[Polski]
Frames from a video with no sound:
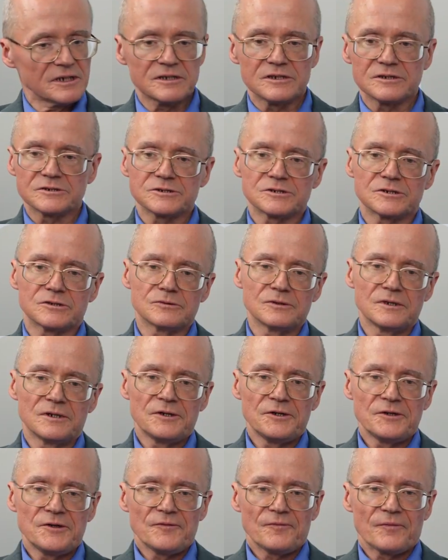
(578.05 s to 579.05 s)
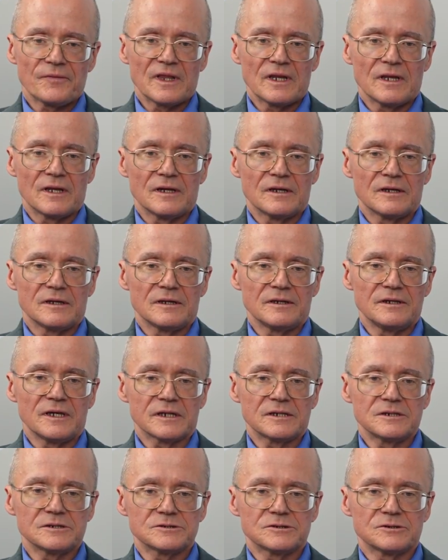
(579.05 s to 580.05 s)
jakie są,
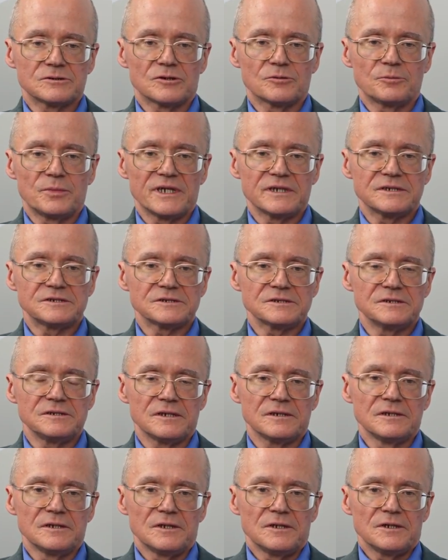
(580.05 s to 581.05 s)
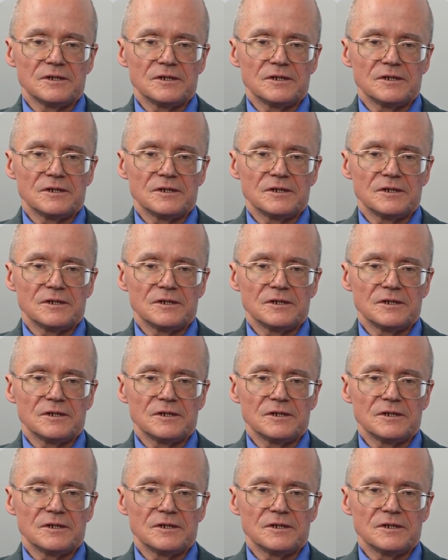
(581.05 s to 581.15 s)
jakie są obecnie.